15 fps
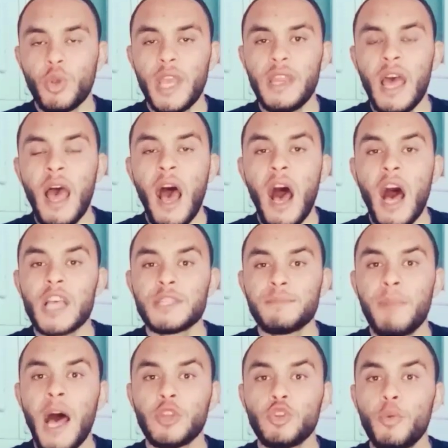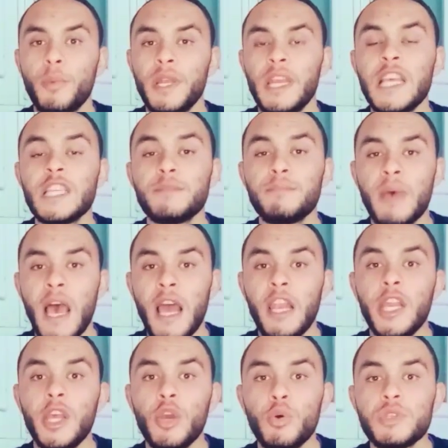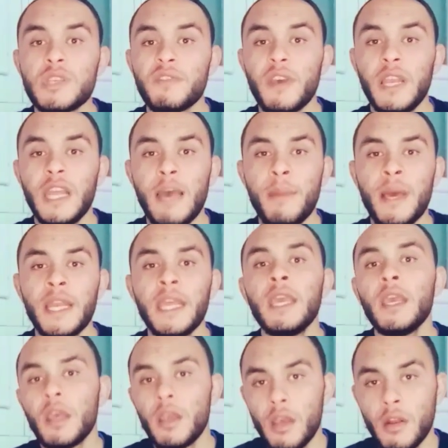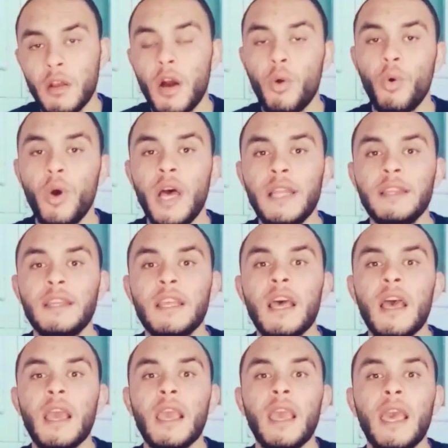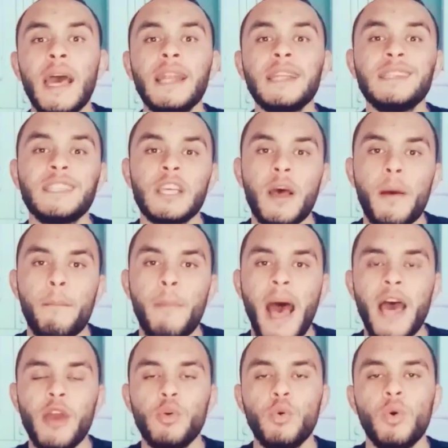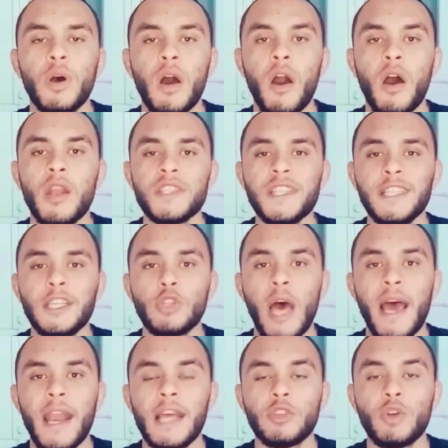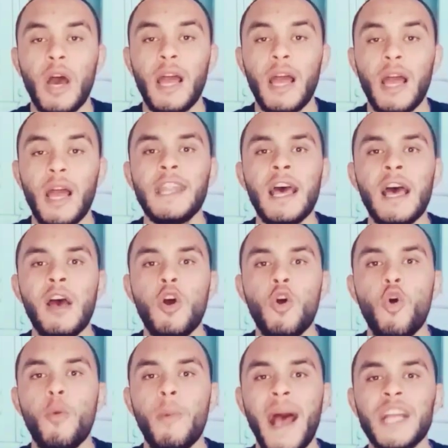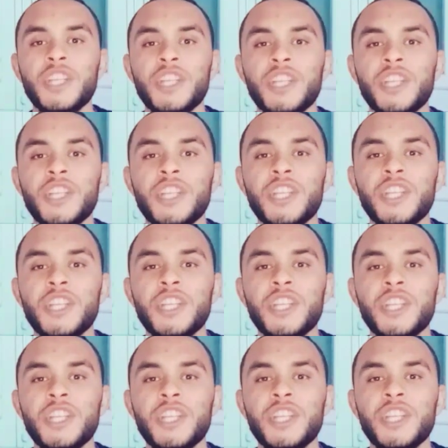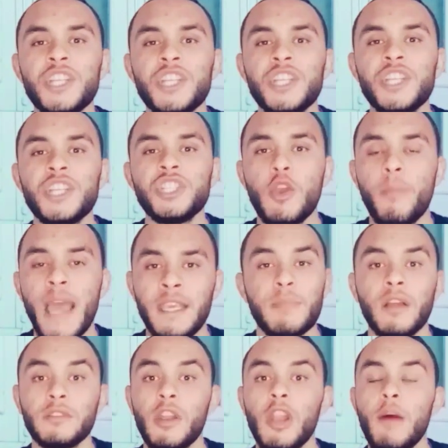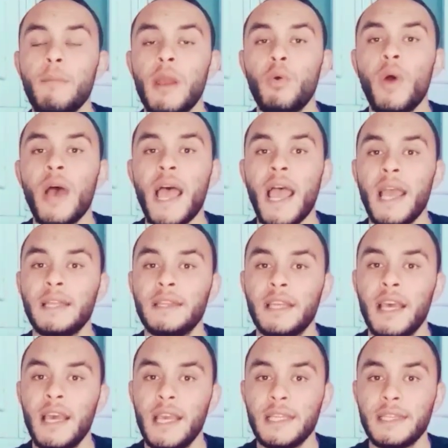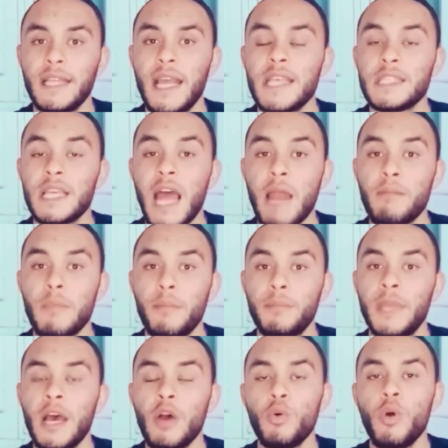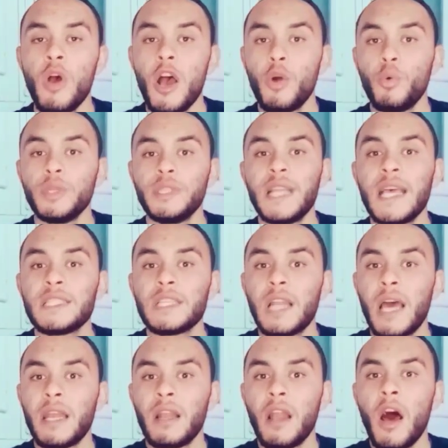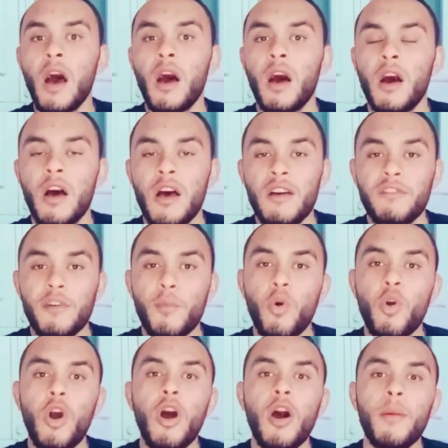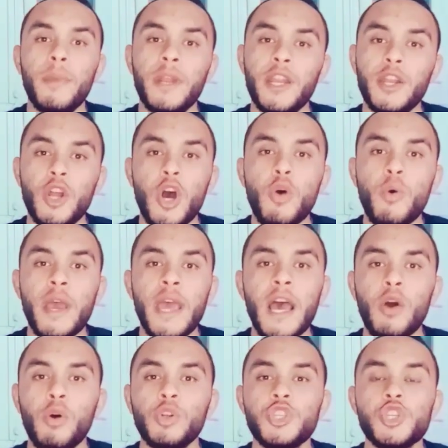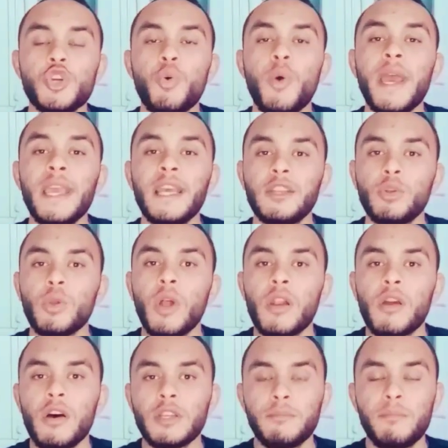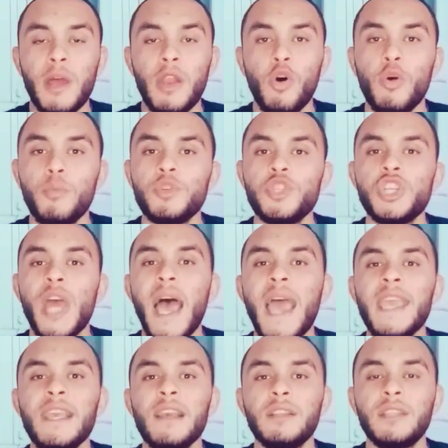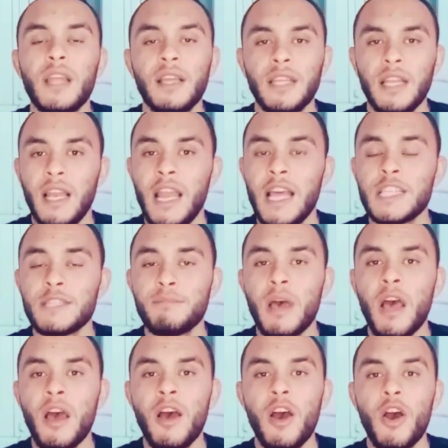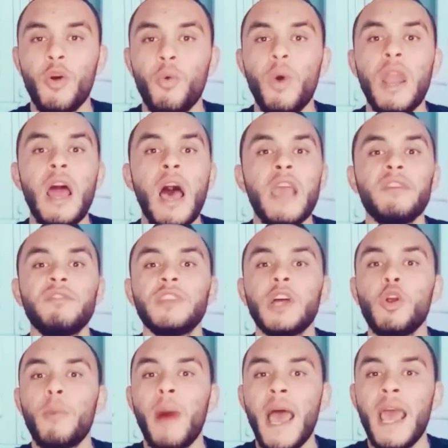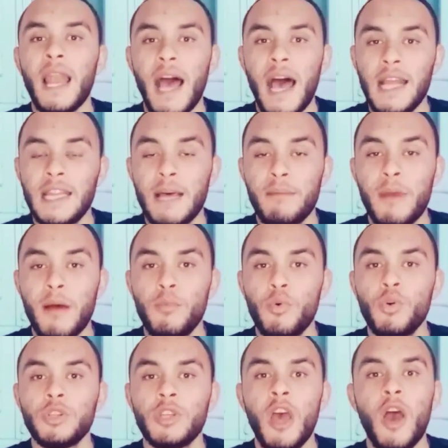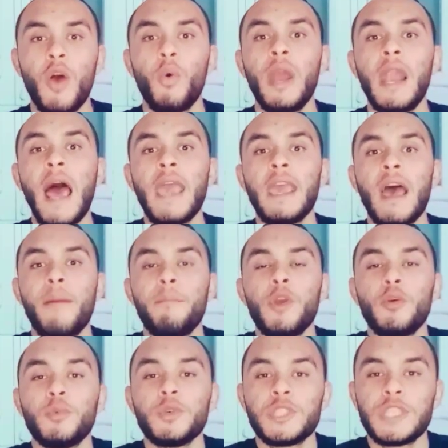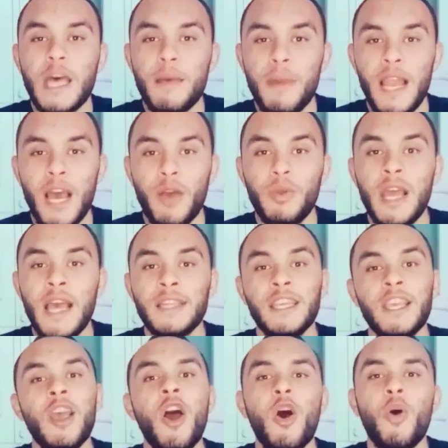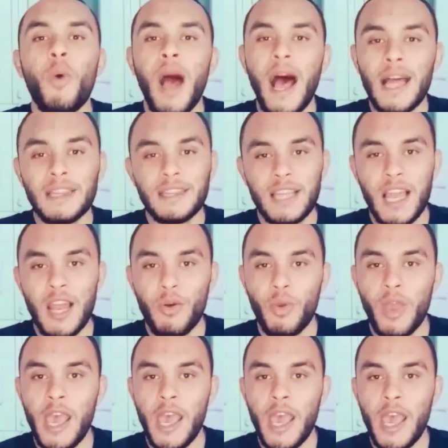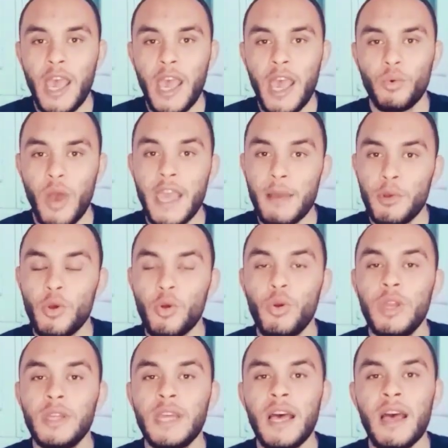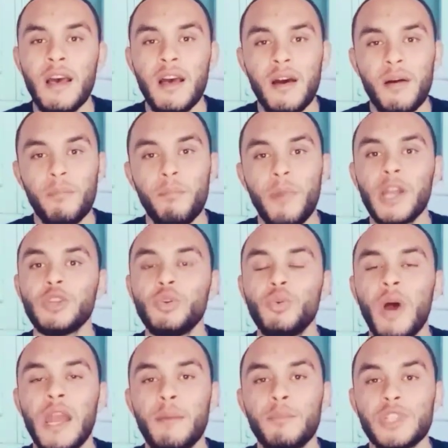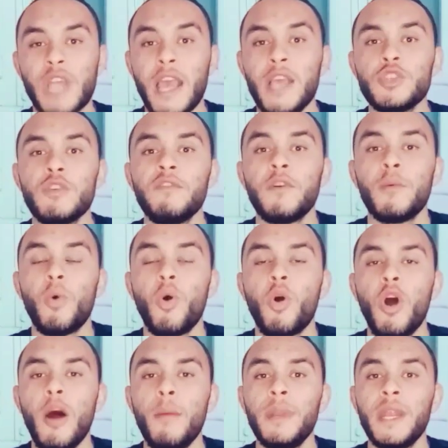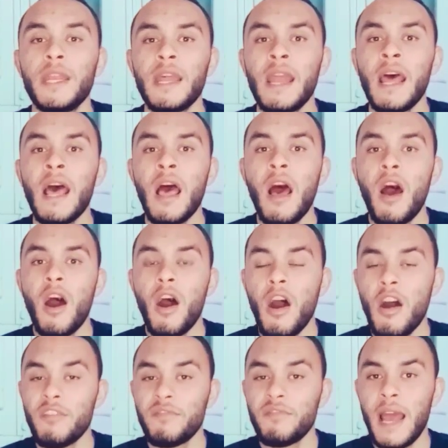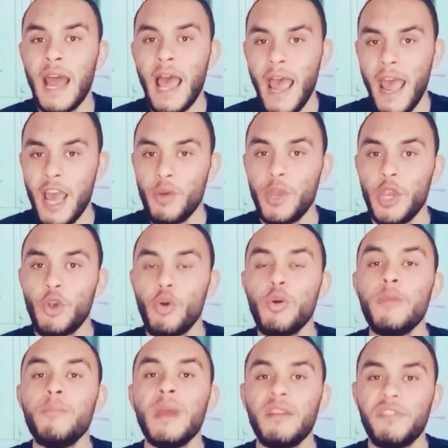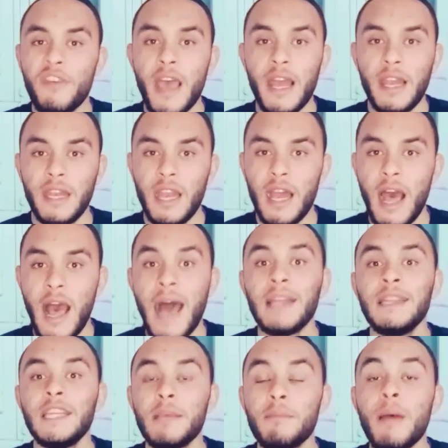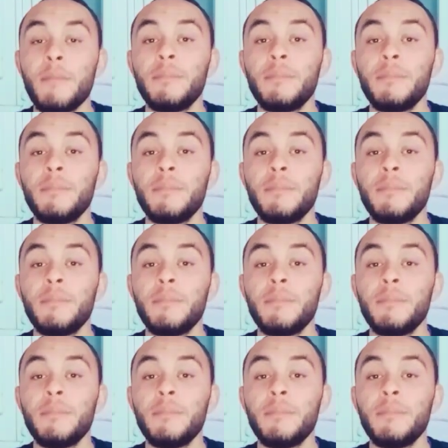كده اصبحتوا بالنسبه ليوسف اليمني القواد كارت محروق خلاص انتوا اتحرقتوا على كده وما عادش ليه لازمه طالما الواحد اتنازل عن مبدأه وتنازل عن الحق في مقابل ان هو ياخد شويه دولارات ملهمش اي 30 لازمه ولا هيفضلوا معايا لحد ما اموت ولا هيأمنوا مستقبل اولادي وحتى لو كانوا هيعملوا كل ده برضو انا مش عايزهم في مقابل ان انا اقف مع الحق ويكون بالفعل عندي مبدأ امشي عليه